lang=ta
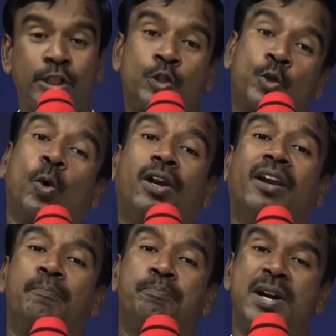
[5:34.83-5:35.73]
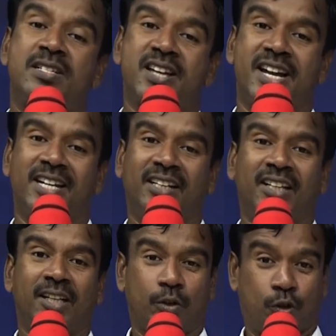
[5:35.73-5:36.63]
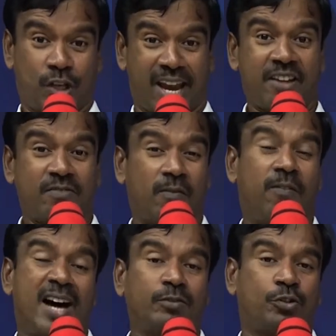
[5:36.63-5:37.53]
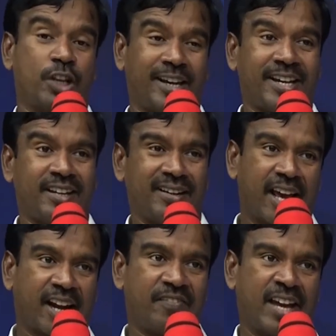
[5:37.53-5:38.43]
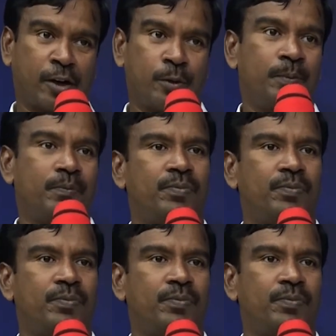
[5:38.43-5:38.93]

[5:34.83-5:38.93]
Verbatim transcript: சொல்லப்பட்ட தேவ வார்த்தை நிறைவேறும்